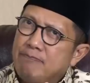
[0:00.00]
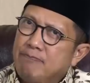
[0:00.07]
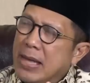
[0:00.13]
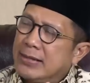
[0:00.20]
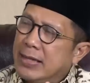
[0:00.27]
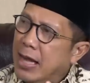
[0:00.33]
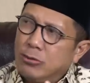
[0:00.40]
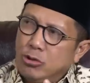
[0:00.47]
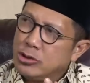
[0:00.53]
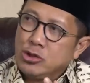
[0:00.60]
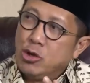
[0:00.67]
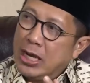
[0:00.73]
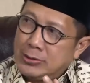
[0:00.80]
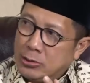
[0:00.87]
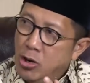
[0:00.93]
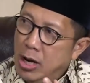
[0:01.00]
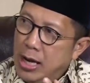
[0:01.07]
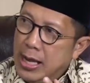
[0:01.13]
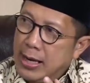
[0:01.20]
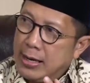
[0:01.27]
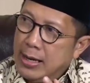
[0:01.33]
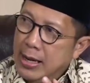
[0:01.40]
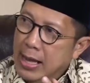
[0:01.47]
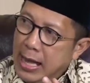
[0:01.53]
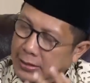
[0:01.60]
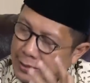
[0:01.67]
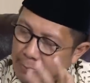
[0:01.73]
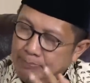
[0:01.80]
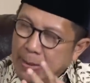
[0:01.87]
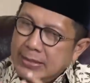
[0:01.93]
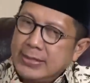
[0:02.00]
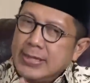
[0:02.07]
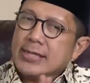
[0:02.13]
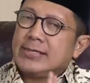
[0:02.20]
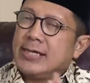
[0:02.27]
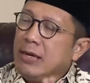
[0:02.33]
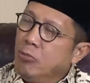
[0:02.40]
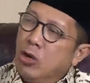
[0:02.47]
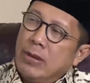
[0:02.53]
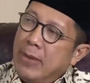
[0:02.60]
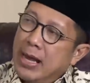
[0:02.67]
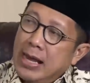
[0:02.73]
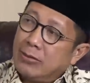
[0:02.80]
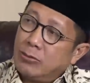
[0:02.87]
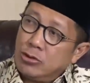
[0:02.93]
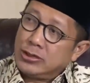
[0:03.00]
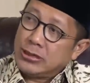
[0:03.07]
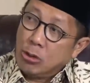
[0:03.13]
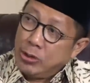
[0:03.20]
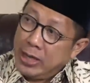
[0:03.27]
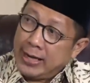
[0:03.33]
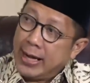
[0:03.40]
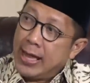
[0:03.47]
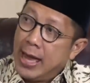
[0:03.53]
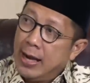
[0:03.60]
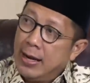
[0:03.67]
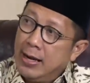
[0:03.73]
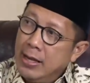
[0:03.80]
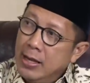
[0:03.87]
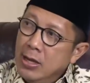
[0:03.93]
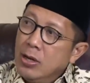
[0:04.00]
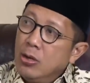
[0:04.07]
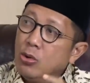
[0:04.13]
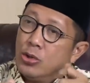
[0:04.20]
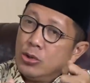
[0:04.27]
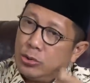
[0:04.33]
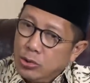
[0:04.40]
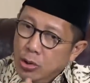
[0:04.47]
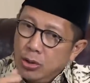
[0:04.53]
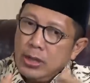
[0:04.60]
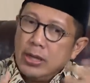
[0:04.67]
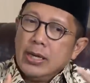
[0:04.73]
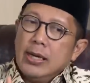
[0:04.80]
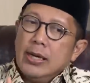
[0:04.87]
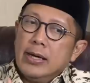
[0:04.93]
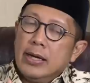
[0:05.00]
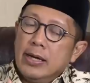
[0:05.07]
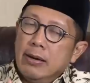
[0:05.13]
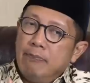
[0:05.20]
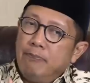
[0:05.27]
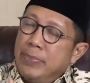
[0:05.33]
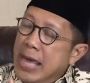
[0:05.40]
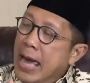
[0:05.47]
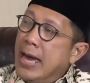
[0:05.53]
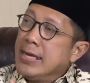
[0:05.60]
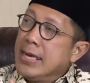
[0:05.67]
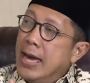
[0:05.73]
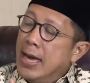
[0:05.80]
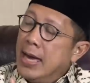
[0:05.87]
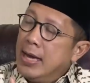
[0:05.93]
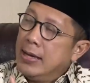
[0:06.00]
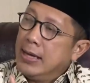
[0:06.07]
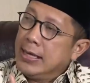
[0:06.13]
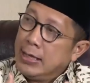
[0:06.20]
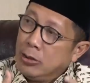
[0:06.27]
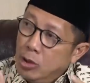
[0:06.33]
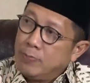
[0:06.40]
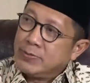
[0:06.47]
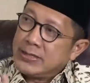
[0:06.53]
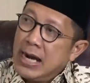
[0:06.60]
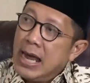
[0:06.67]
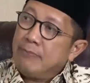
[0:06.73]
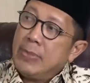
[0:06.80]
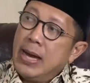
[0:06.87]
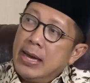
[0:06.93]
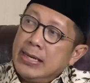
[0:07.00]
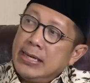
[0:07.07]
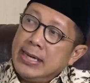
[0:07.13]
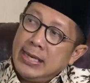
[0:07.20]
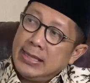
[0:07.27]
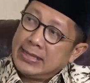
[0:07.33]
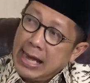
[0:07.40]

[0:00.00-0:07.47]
400 US dollar, hmm. tepatnya 1.500 Saudi real yeah, iya. untuk yeah. biaya hidup selama di